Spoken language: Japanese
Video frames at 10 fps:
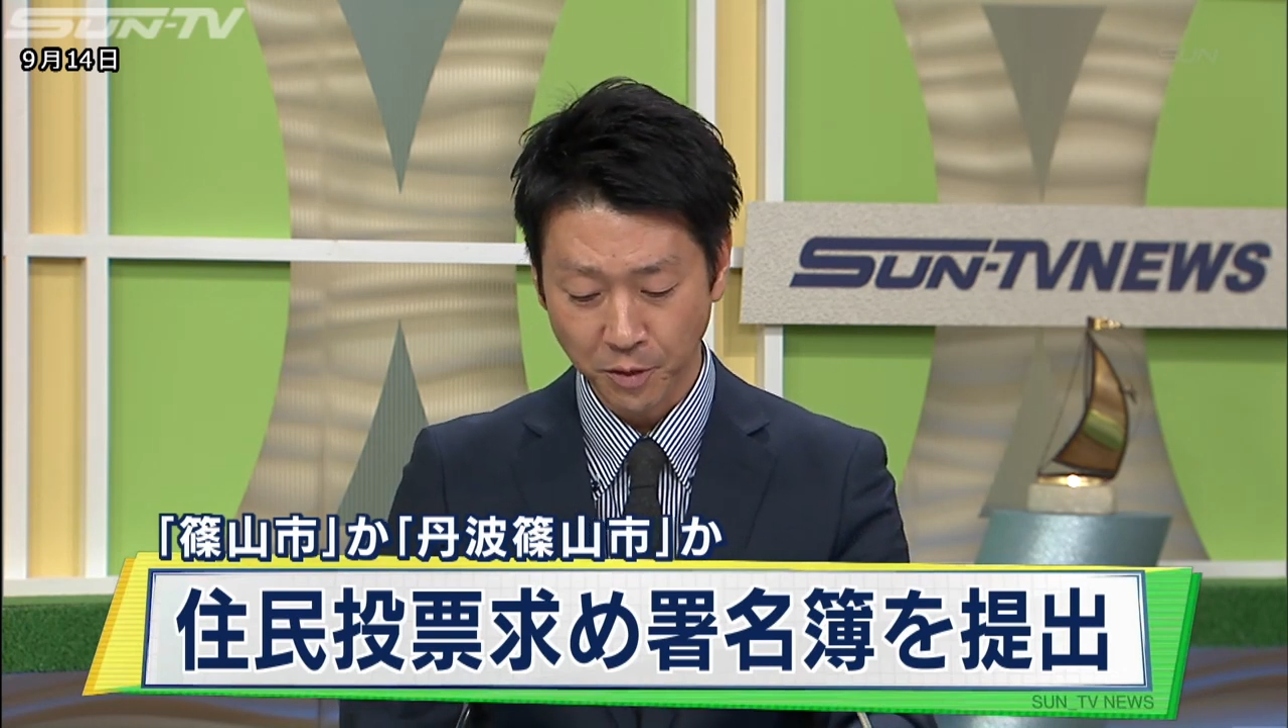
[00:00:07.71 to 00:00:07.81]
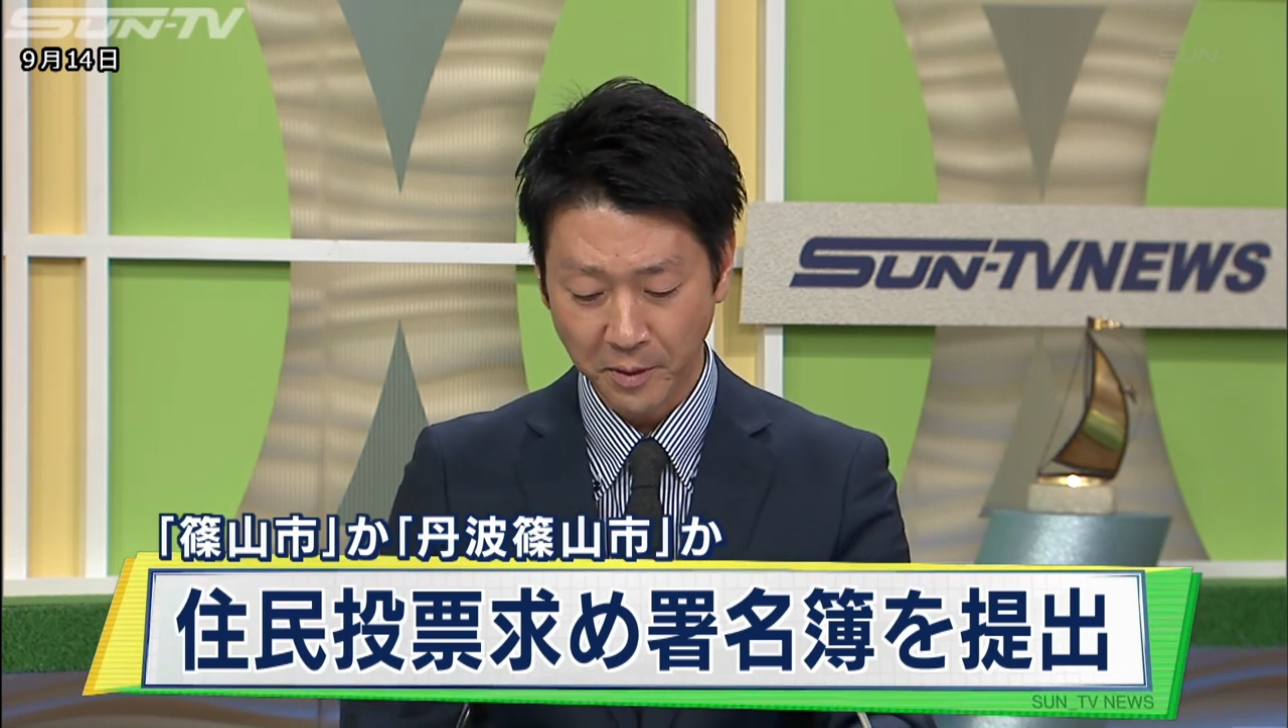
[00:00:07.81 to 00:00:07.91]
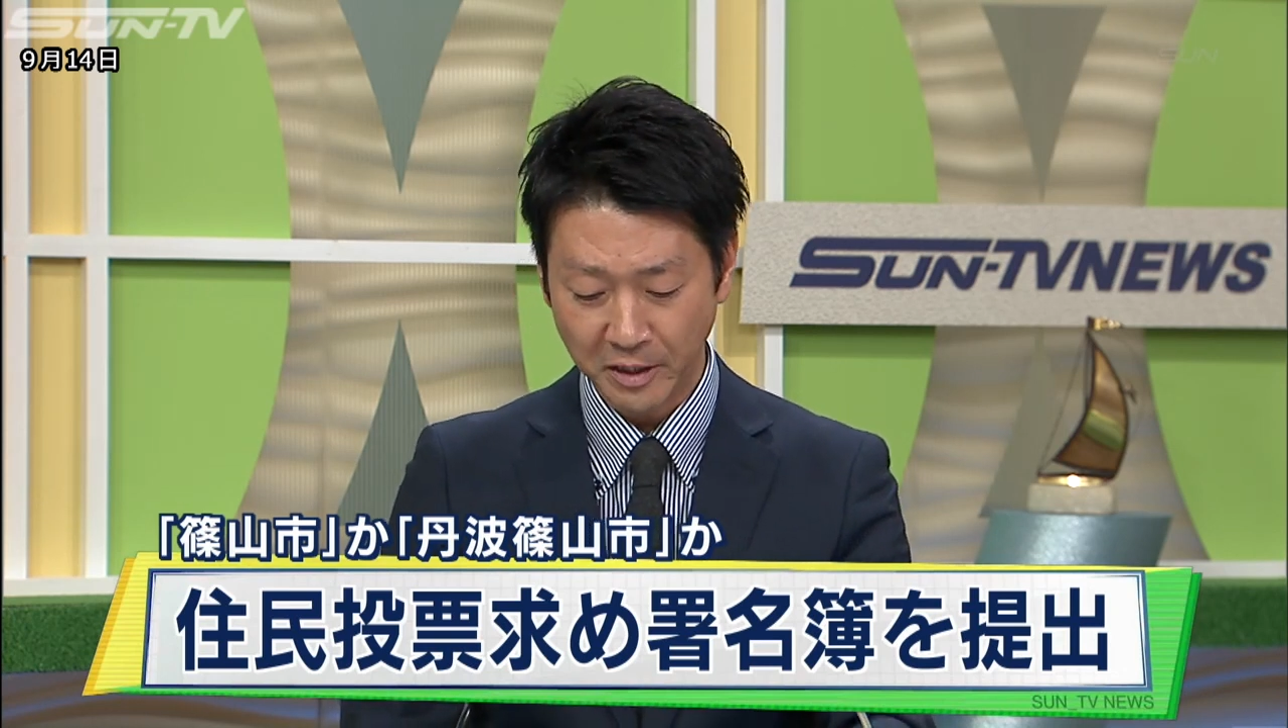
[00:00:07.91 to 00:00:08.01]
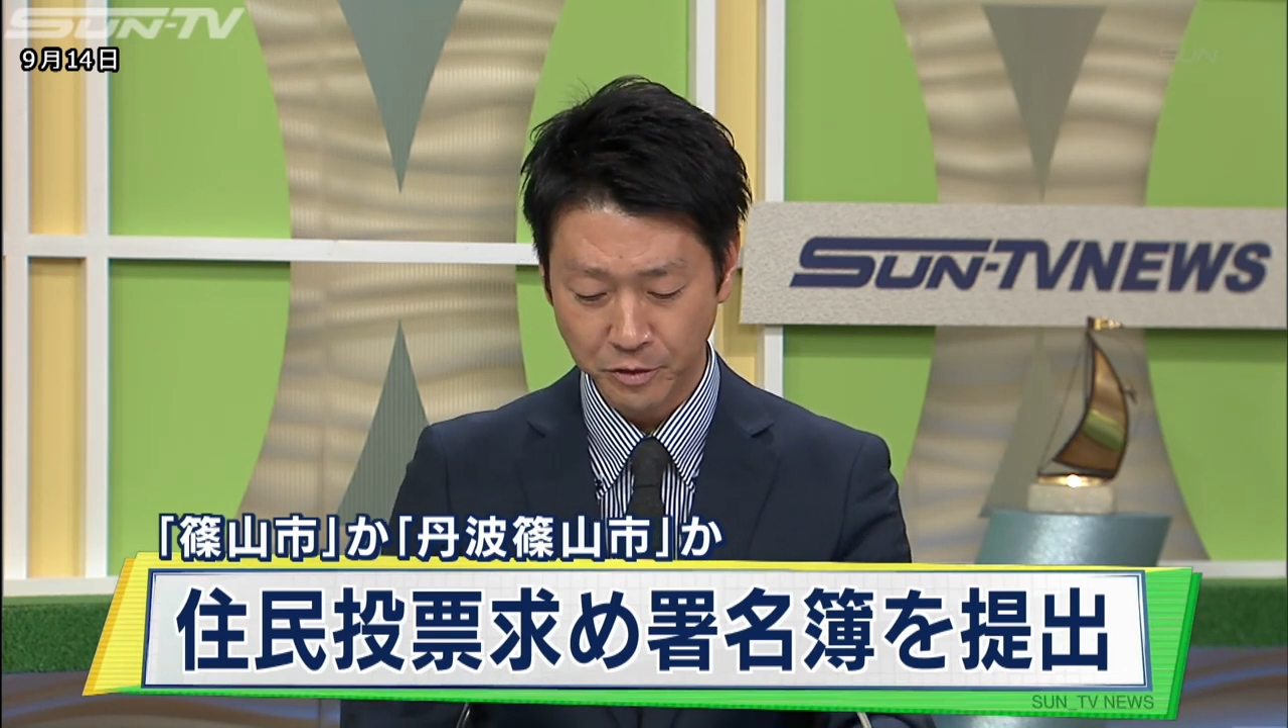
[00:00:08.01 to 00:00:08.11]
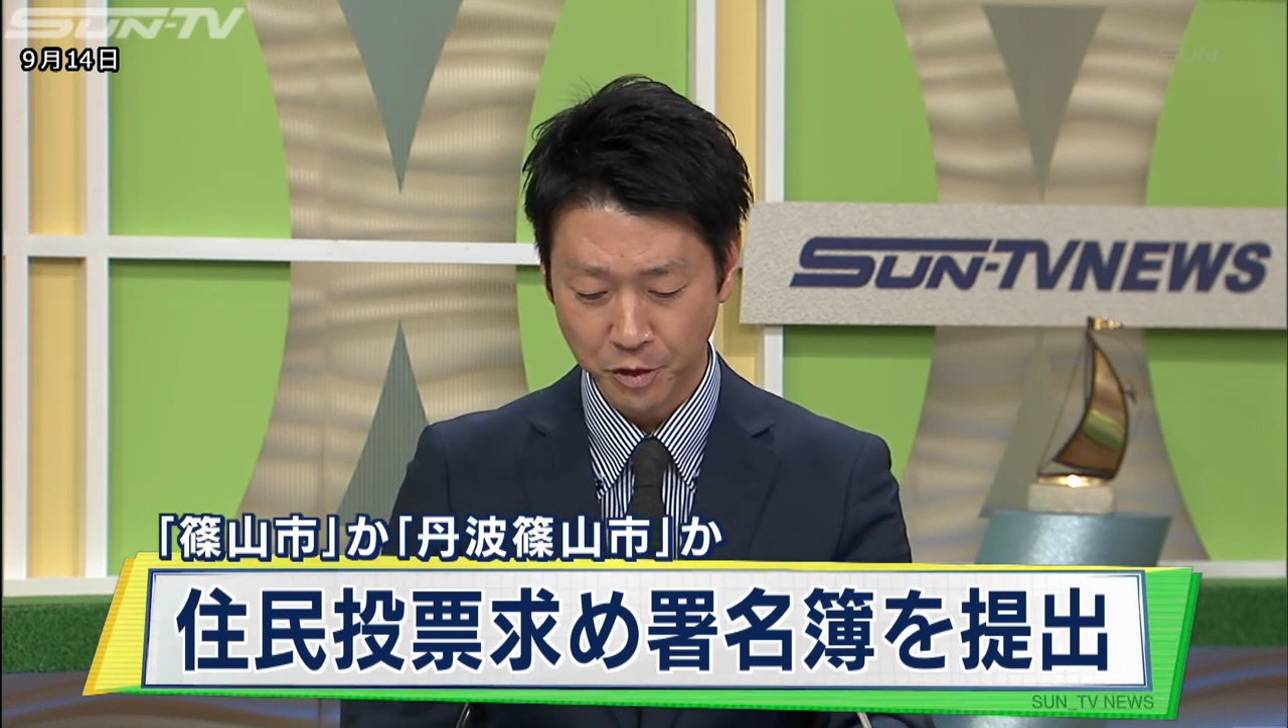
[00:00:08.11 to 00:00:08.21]

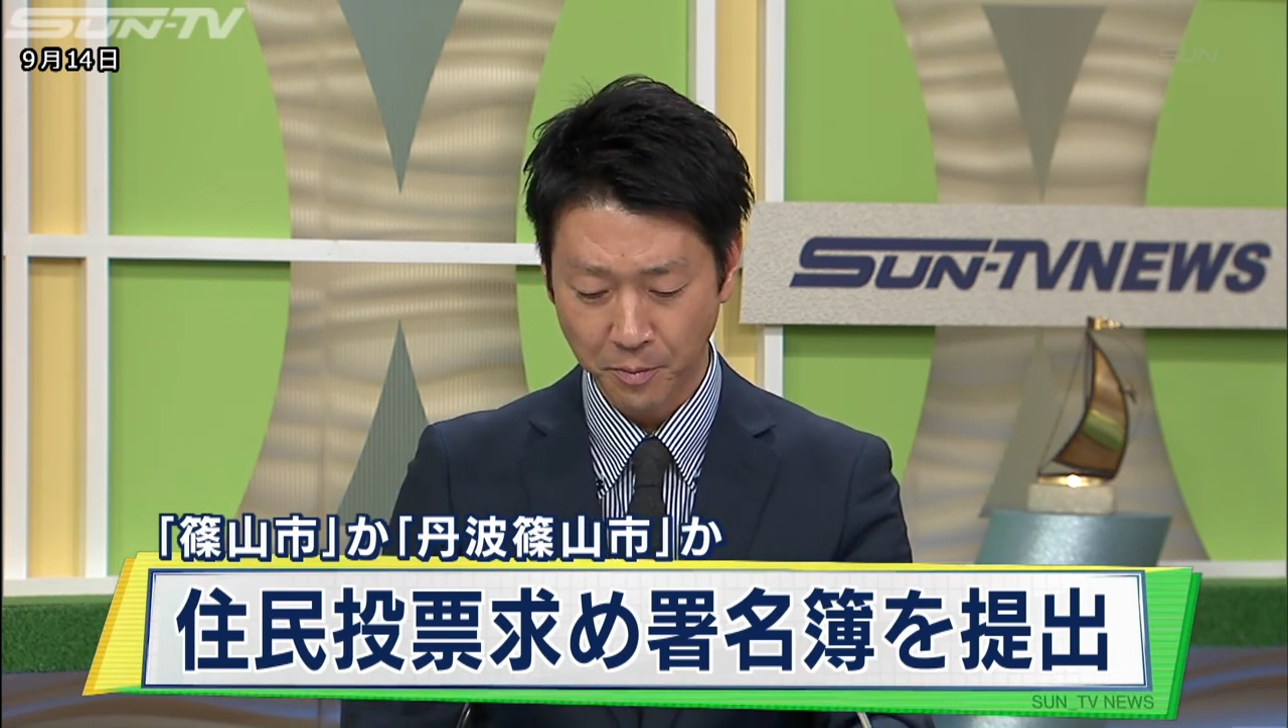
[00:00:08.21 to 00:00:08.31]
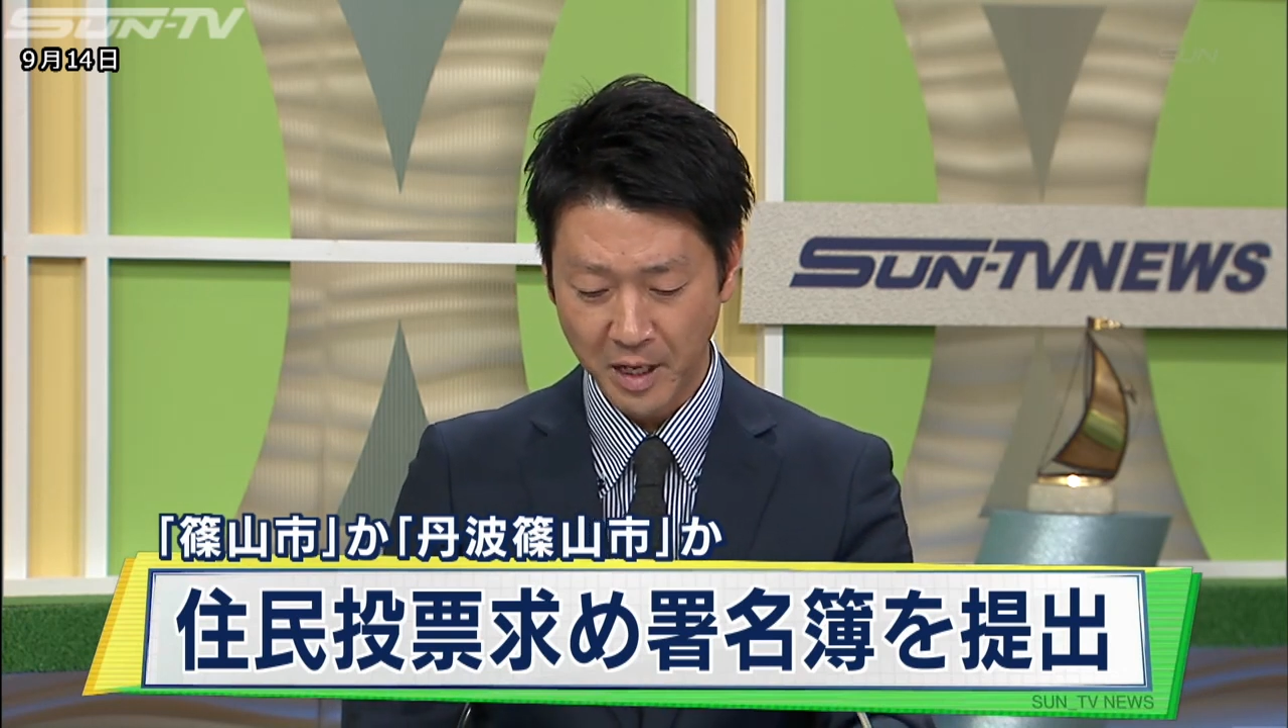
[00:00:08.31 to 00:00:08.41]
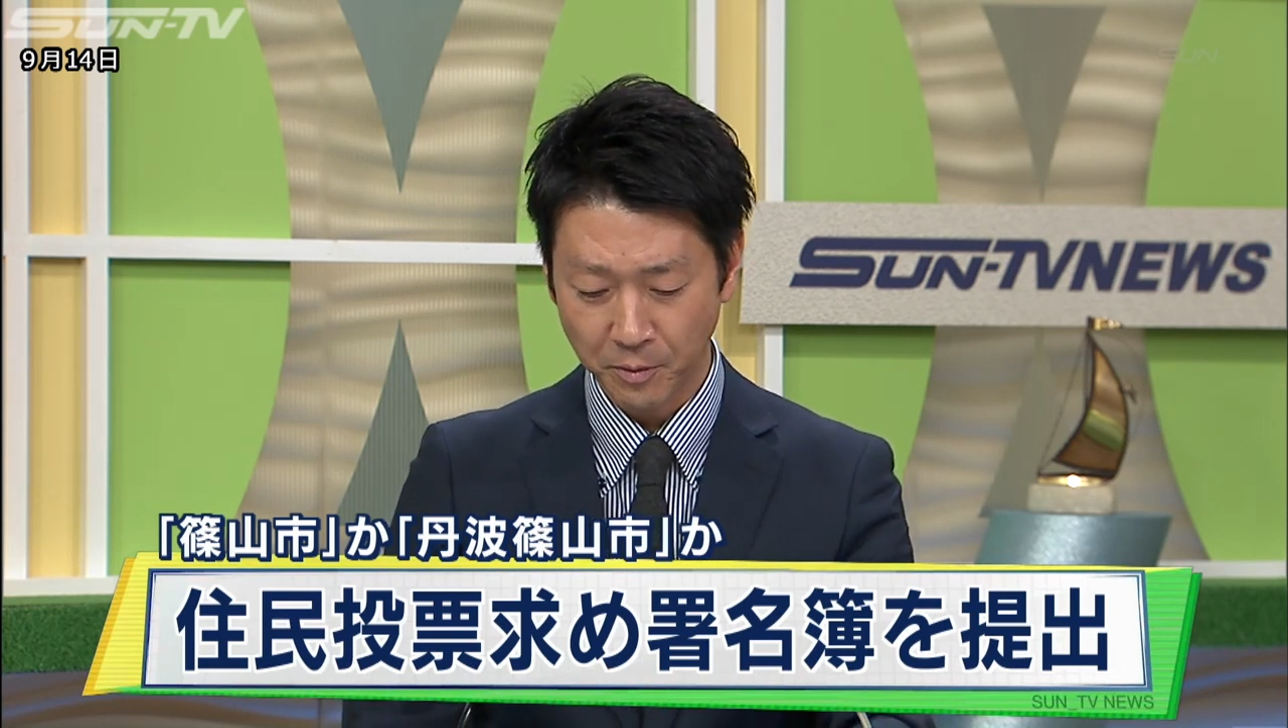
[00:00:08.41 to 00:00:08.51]
求める署